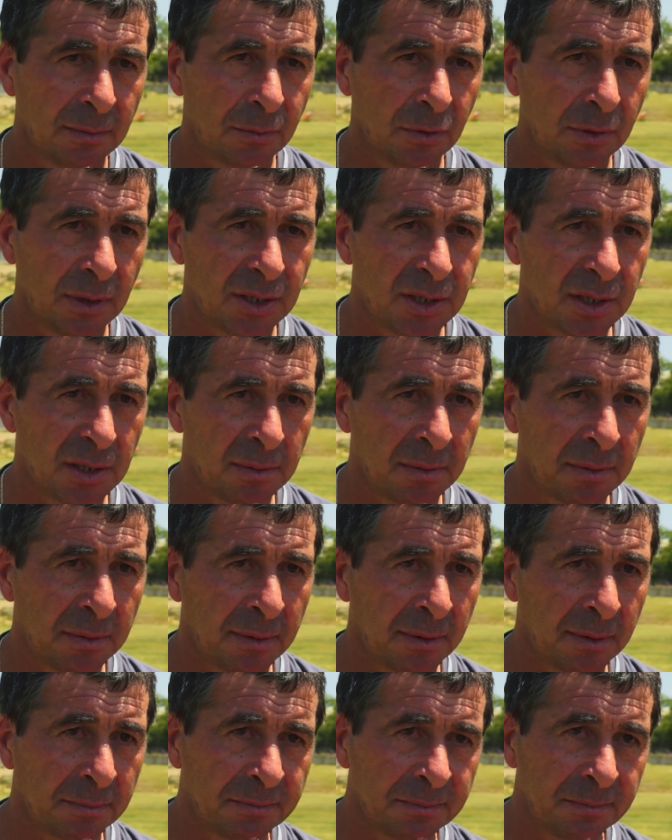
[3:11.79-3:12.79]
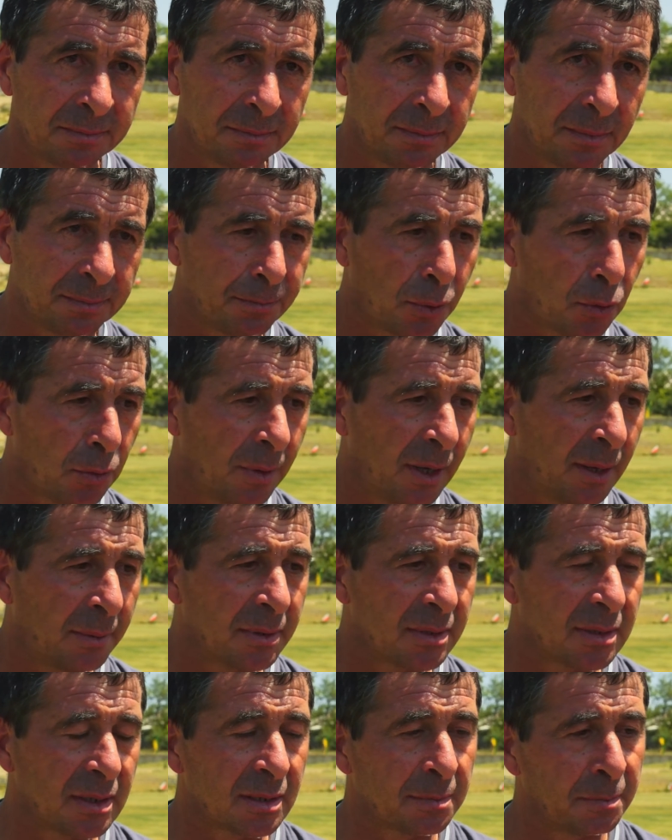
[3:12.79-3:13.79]
понеже имаме
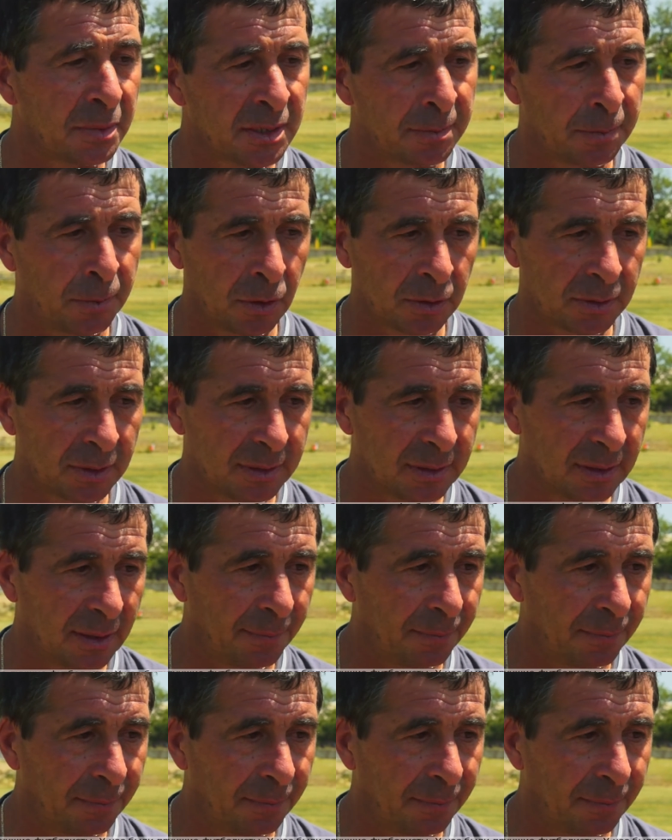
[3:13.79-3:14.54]
проблеми с паспортите.